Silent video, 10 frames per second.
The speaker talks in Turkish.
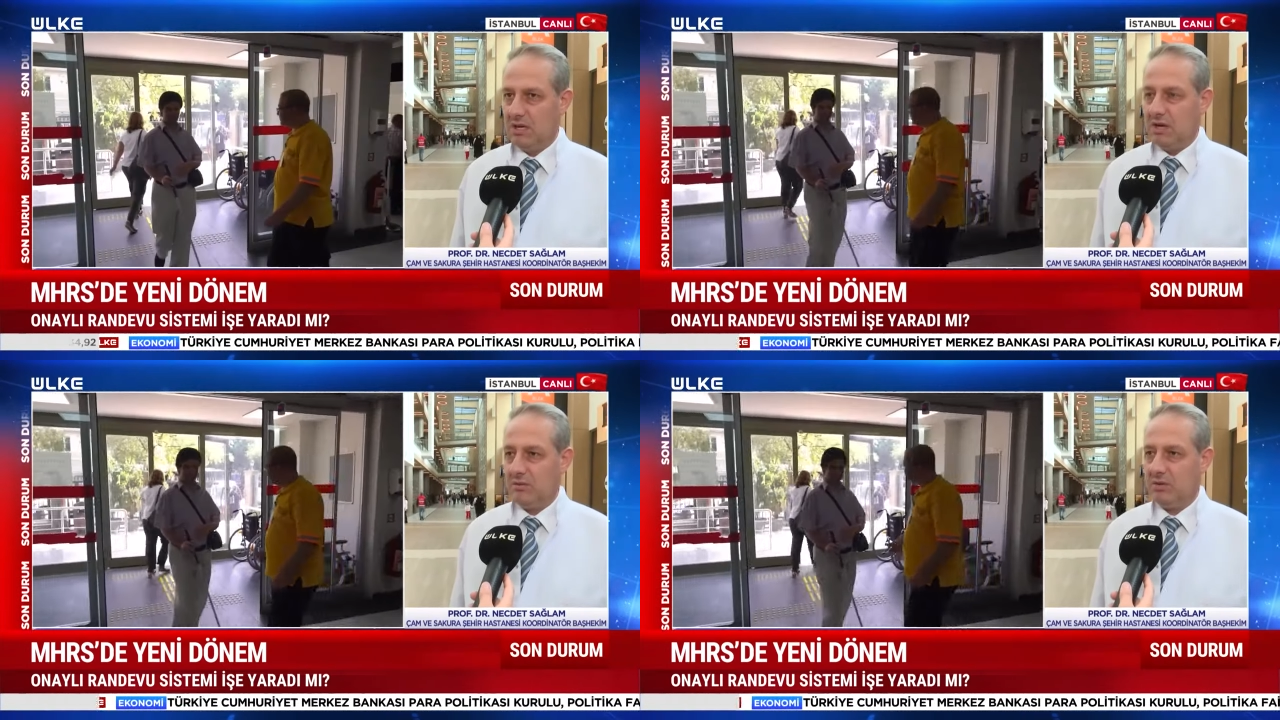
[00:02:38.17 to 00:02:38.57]

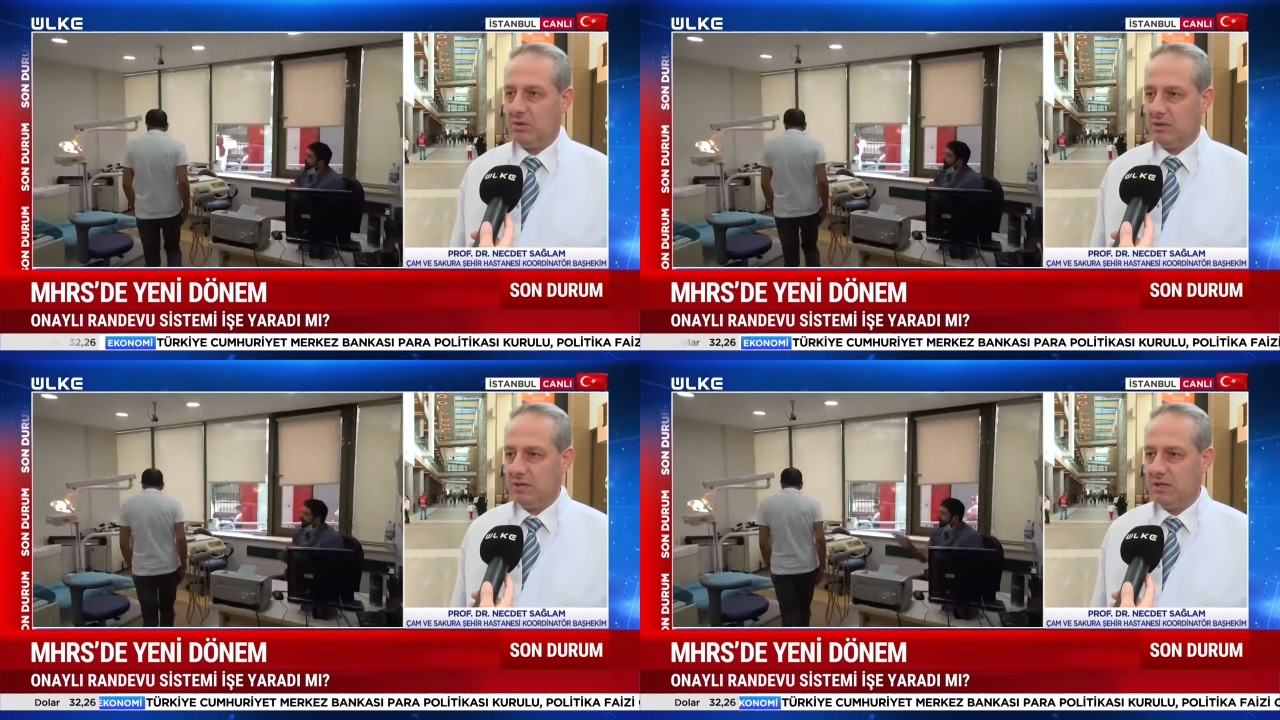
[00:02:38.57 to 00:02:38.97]
Ama
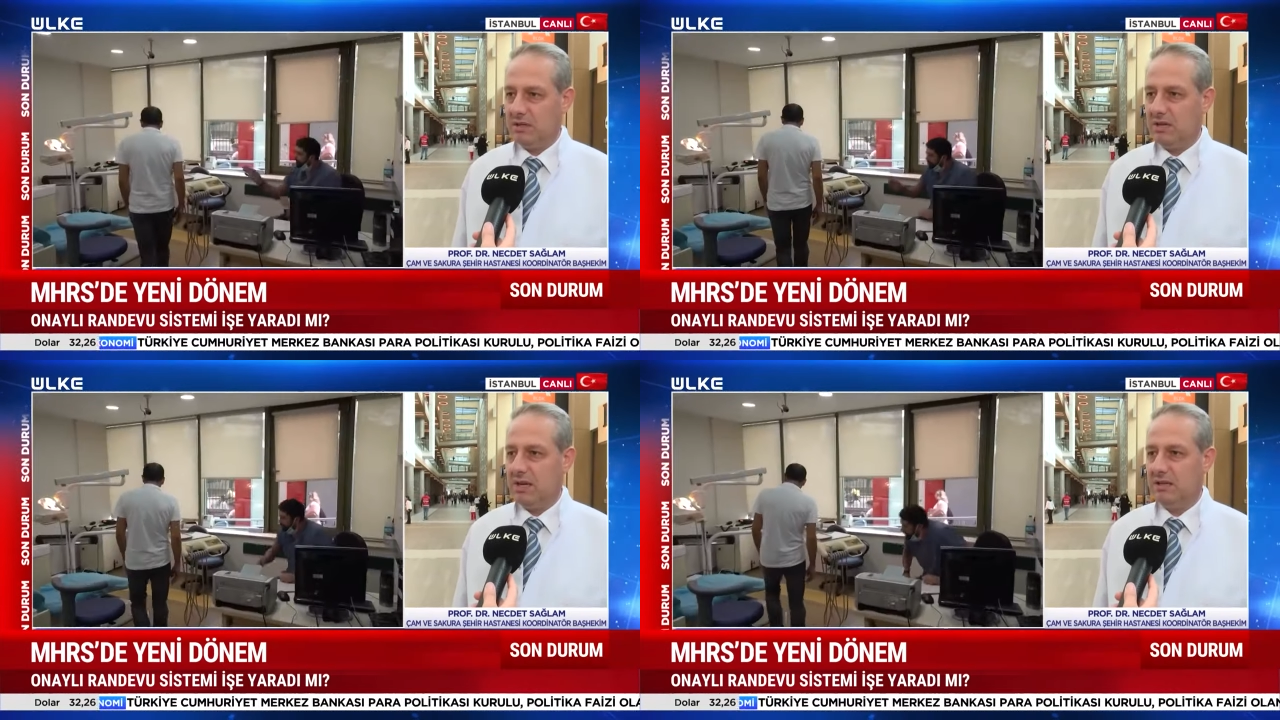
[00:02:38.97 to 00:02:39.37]
onayladığı
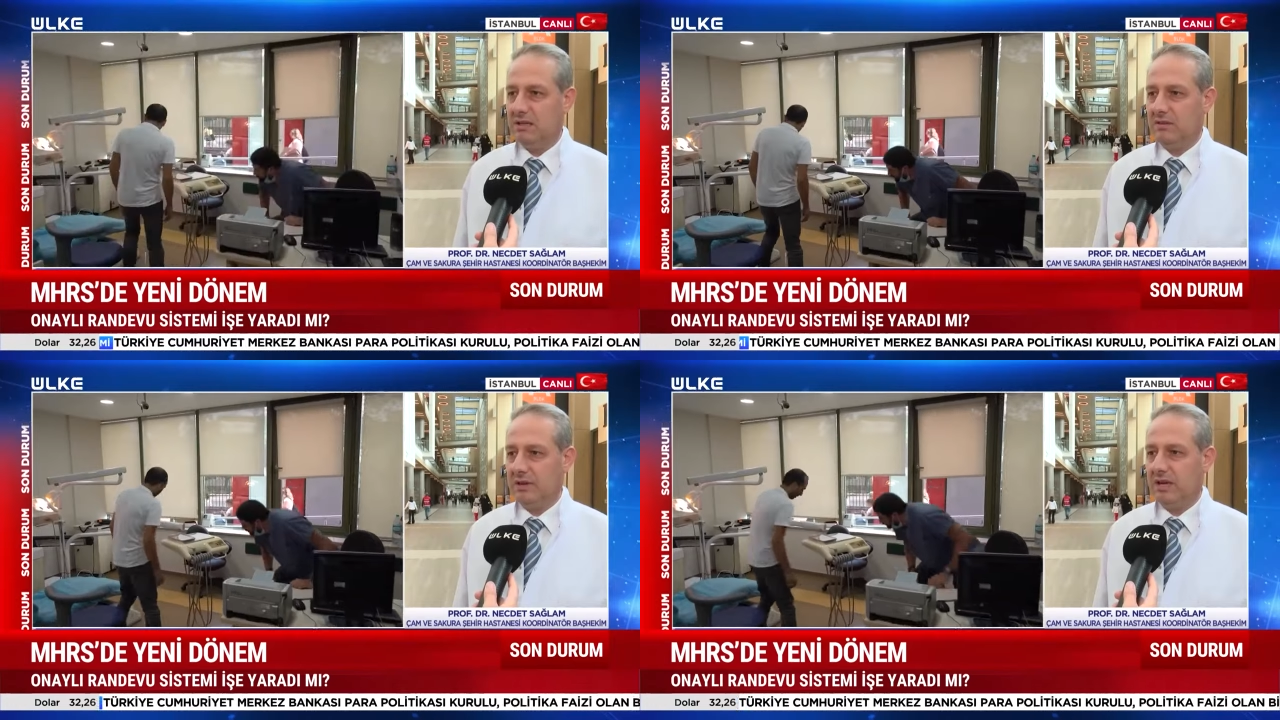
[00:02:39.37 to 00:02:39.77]

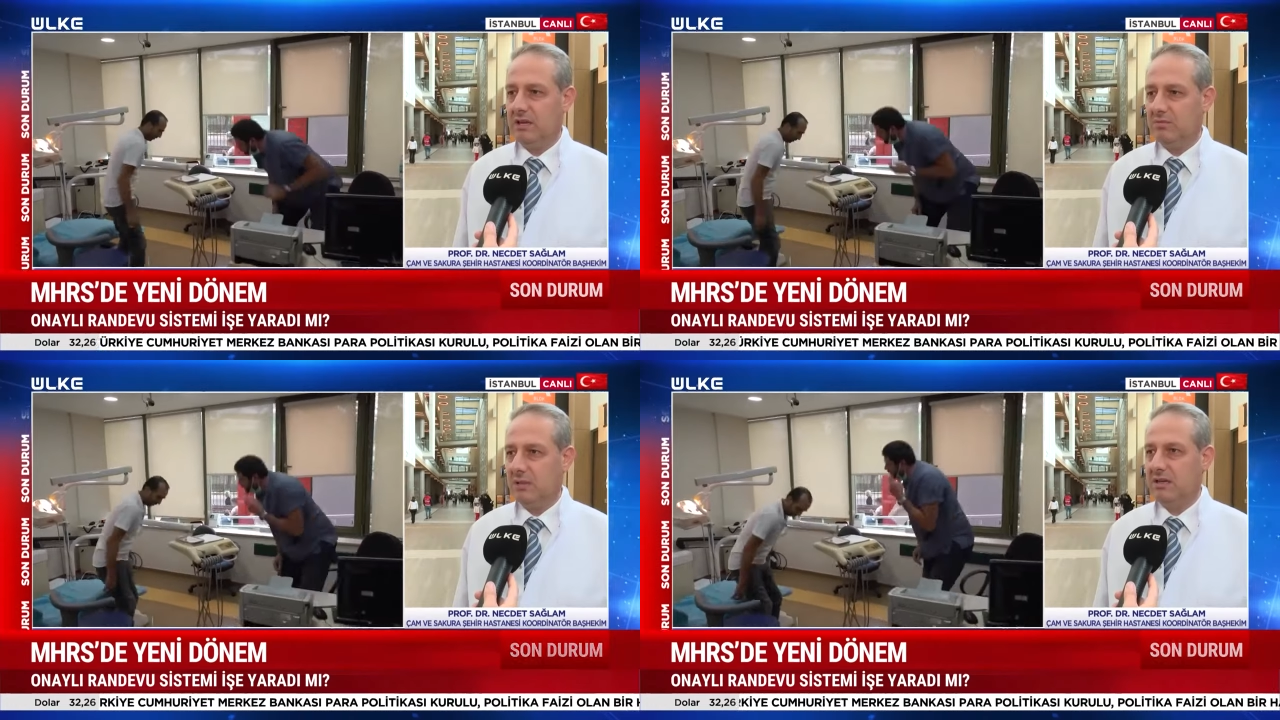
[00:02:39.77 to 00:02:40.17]
halde veya
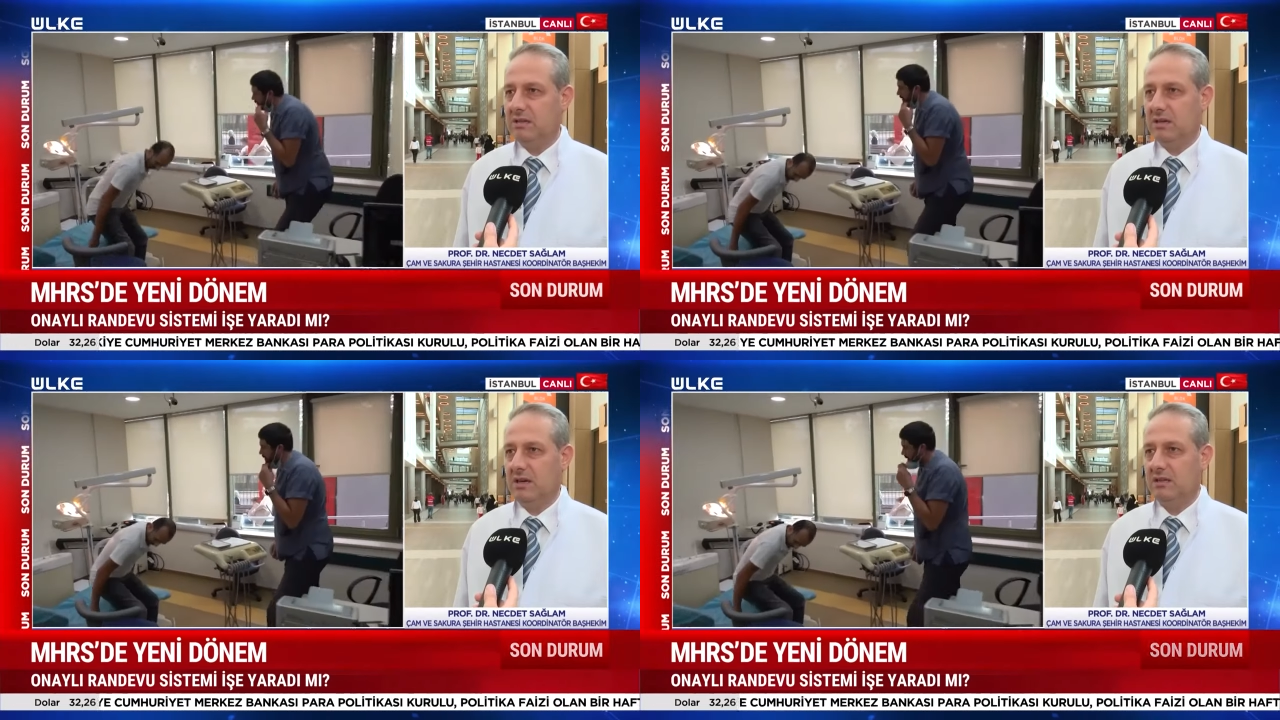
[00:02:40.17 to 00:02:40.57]
ihmal ettiği halde